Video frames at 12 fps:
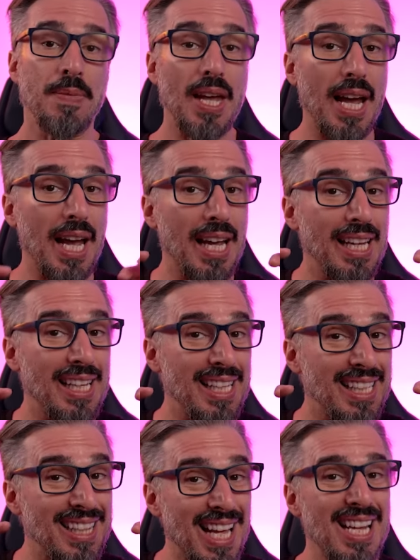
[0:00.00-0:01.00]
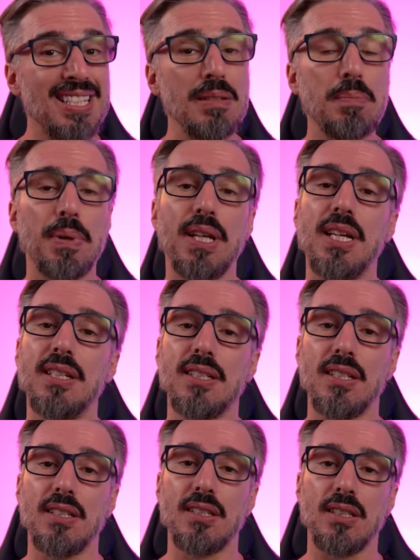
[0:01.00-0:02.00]
É, nas
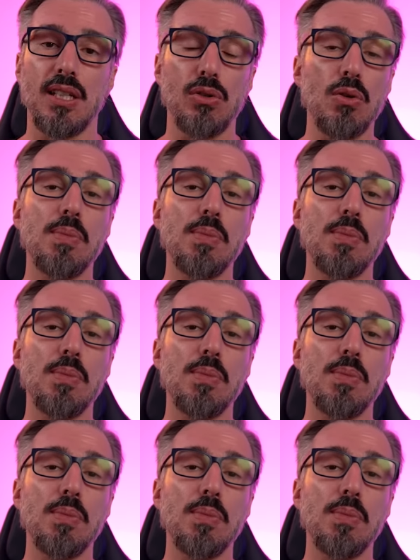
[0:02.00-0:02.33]
empresas e no